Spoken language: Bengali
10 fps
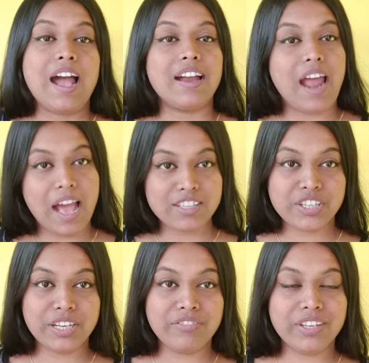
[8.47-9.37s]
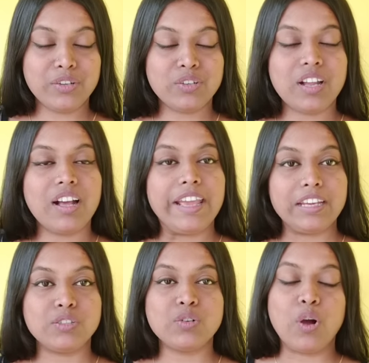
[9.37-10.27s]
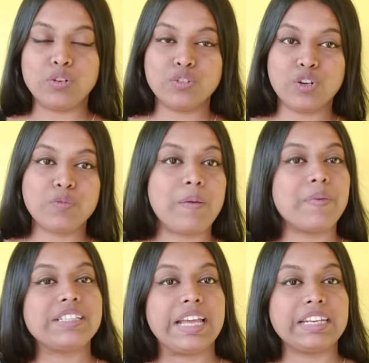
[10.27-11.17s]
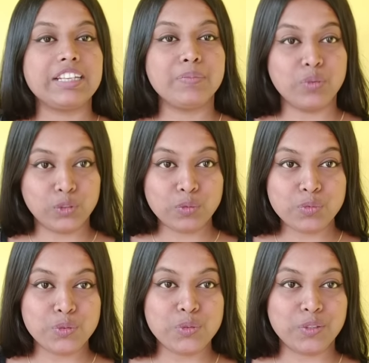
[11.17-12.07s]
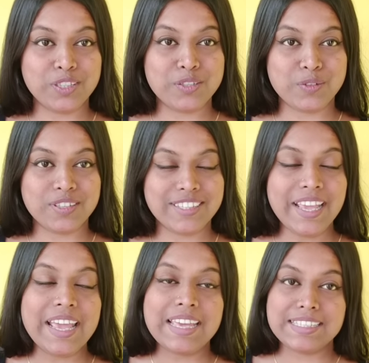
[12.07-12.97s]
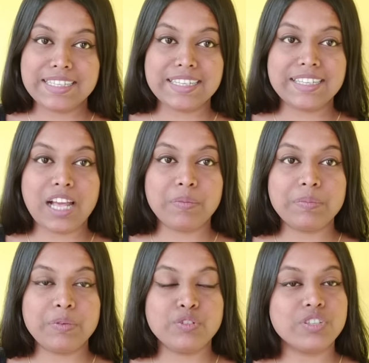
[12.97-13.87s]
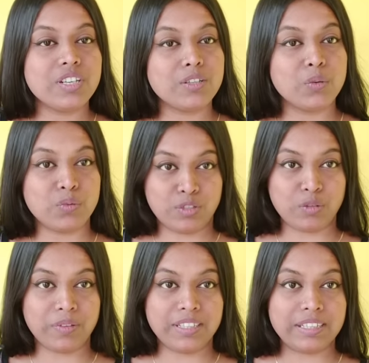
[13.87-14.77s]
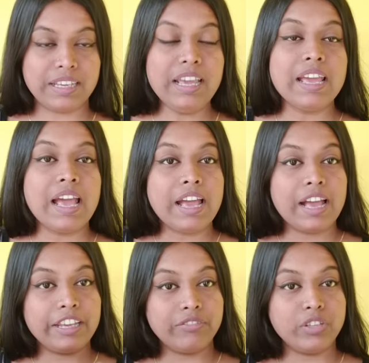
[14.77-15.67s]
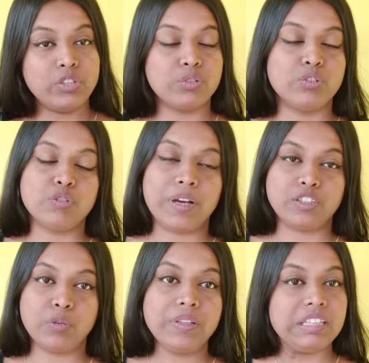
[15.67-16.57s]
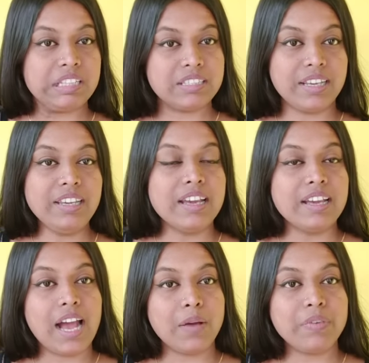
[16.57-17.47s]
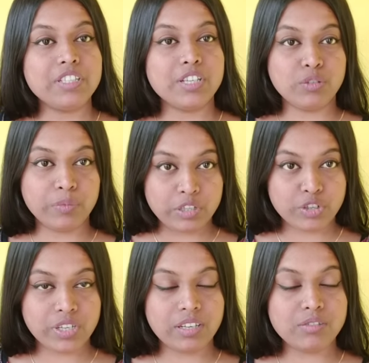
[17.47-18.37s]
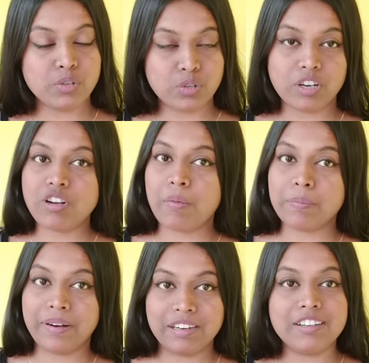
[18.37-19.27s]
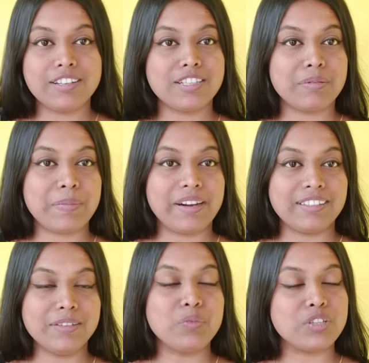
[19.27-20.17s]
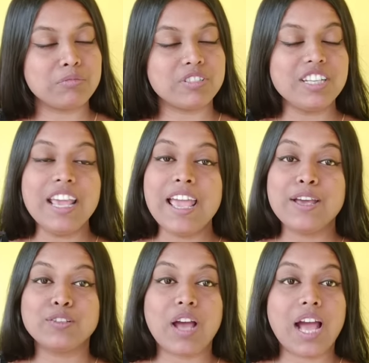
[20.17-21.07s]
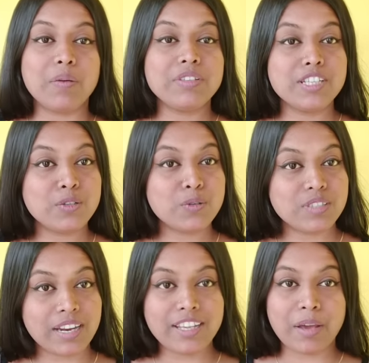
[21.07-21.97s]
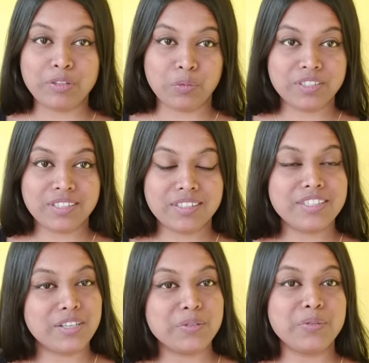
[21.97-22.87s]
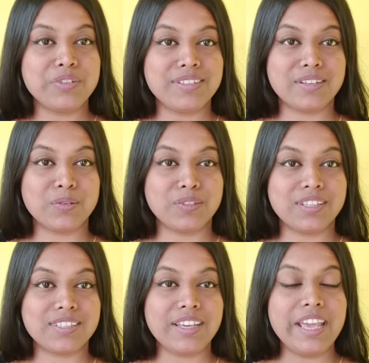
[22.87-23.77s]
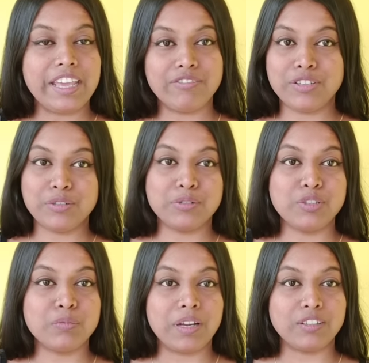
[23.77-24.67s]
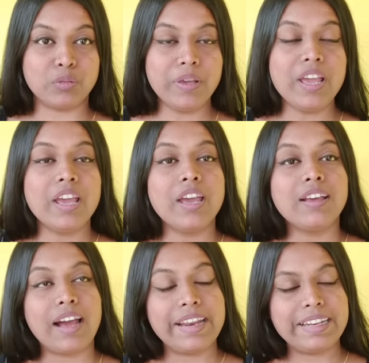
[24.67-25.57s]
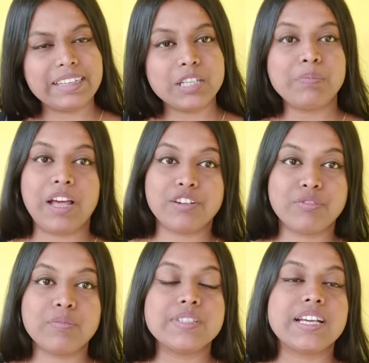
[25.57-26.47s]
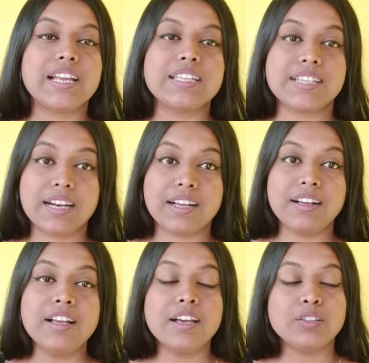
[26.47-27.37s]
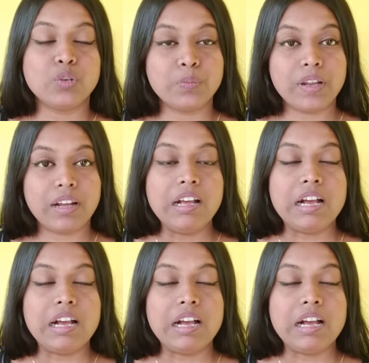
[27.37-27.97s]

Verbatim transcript: আর আজকের ভিডিওটা একটু অন্যরকম আমার চ্যানেলে প্রথম শুরু হতে চলেছে যেটা কিনা আমি বিউটিশিয়ান কোর্স তোমাদেরকে এই ভিডিওগুলোর মাধ্যমে দিতে চাই আমি যেহেতু বিউটিশিয়ান ছোটোখাটো আমার পার্লার আছে আমার বাড়িতে মোটামুটি তো আমি যেটুকু জানি আমি তোমাদের সাথে সেটুকু শেয়ার করতে চাই এই ভিডিওগুলোর মাধ্যমে আর এটা একটা প্ল্যাটফর্ম যেখানে যারা তোমরা